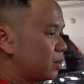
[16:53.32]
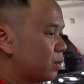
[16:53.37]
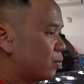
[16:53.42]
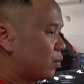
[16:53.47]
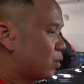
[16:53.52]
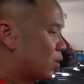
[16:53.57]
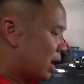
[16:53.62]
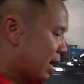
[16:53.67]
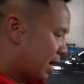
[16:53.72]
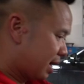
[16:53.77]

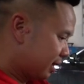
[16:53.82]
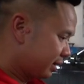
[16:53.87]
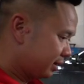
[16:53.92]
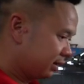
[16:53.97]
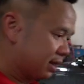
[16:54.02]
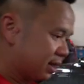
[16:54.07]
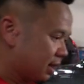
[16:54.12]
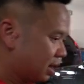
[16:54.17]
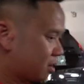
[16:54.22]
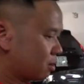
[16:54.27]
vô lăng
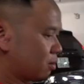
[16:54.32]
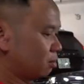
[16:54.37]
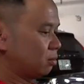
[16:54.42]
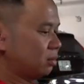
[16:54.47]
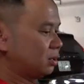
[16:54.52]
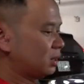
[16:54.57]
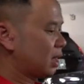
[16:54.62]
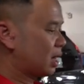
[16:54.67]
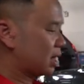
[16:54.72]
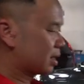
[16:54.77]
thì
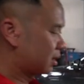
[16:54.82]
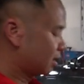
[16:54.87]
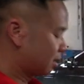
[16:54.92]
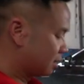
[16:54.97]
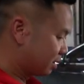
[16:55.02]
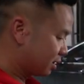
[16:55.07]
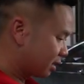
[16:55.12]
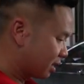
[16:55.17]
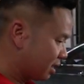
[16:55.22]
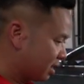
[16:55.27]
cũng rất đặc
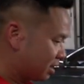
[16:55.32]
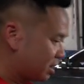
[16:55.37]
trưng trên